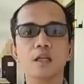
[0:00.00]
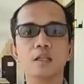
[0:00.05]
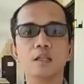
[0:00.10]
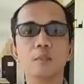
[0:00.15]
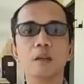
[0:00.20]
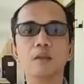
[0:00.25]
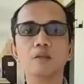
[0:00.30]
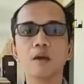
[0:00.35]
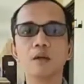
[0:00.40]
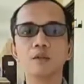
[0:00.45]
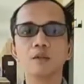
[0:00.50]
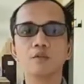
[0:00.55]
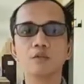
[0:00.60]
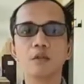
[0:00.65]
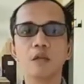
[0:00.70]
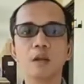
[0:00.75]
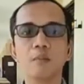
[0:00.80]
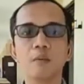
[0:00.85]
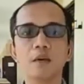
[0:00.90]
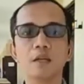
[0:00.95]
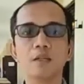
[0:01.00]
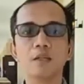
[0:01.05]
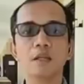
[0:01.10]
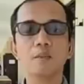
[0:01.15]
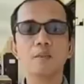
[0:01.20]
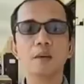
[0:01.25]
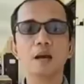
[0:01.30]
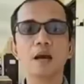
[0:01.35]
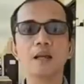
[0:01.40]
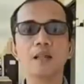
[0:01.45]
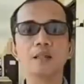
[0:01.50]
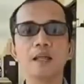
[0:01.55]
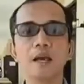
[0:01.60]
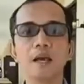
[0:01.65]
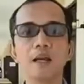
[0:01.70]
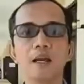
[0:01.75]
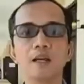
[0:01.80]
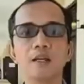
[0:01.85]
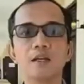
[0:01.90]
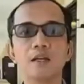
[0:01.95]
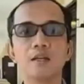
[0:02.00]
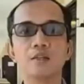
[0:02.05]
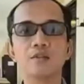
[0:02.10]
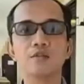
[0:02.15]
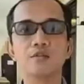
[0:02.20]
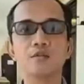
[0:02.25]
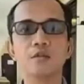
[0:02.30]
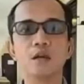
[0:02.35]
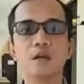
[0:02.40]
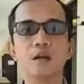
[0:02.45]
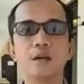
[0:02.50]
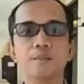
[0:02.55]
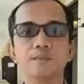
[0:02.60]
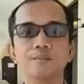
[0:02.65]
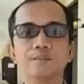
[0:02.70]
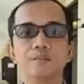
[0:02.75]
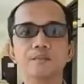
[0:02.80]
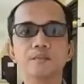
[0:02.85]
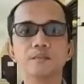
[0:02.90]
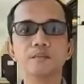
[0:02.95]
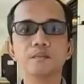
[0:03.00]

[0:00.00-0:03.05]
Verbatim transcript: eh, tepat waktu dalam artian pengantaran dan juga